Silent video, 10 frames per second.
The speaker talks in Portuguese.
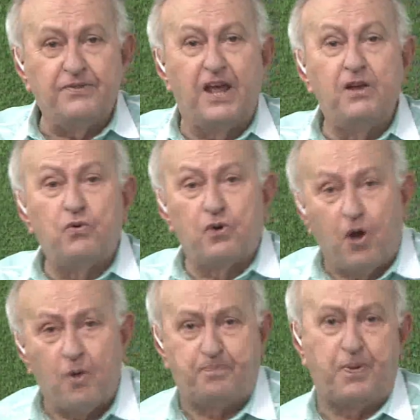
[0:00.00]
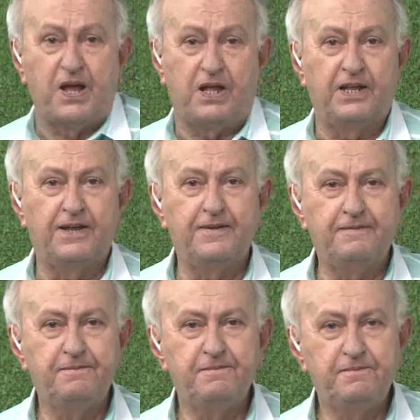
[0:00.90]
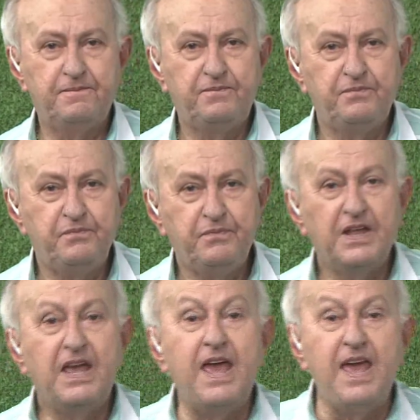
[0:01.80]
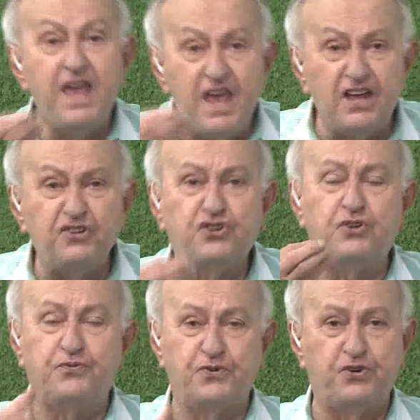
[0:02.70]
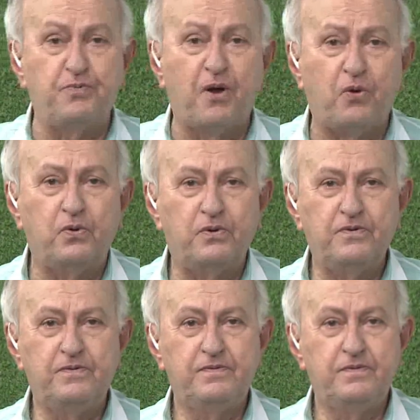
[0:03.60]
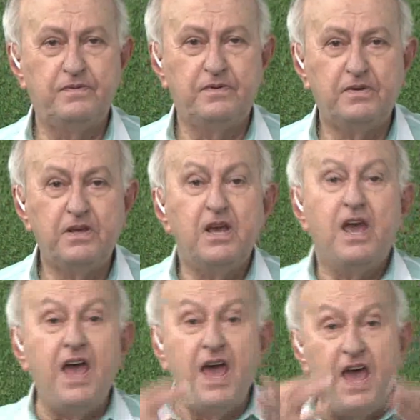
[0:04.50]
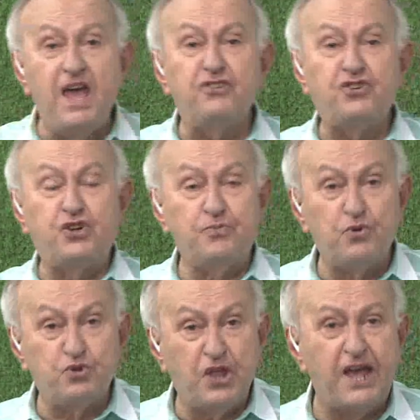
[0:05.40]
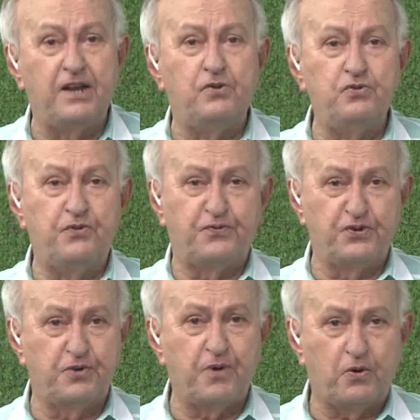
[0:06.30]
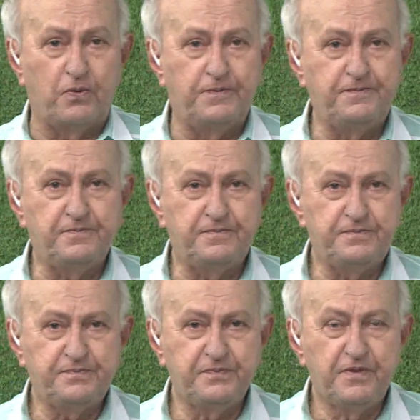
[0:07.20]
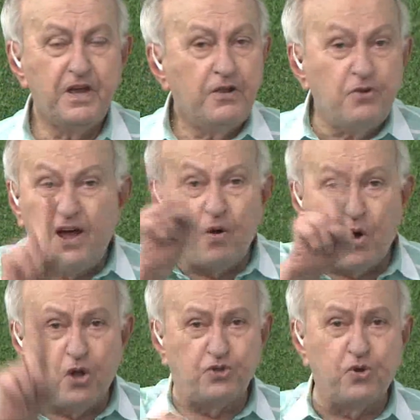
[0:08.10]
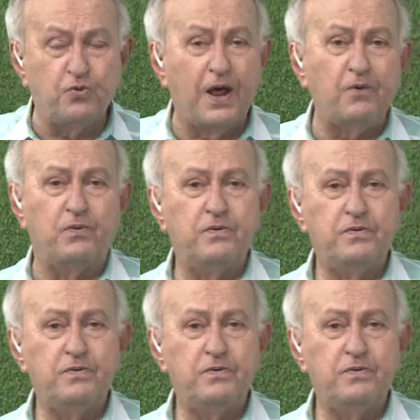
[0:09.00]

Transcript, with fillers: na Europa é este futebol, é este modelo de futebol. Não é outro, não.